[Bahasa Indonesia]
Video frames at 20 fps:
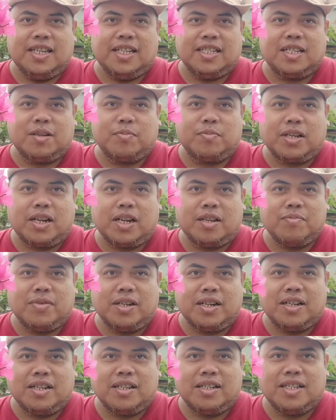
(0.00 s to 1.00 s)

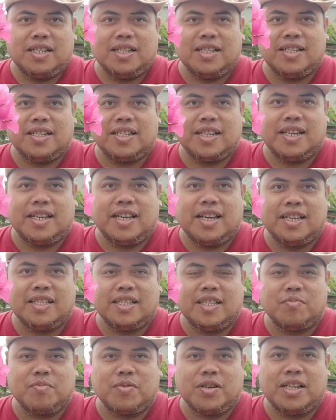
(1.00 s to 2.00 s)
subscriber saya
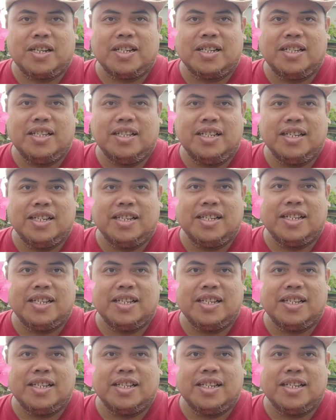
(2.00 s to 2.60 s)
tempo hari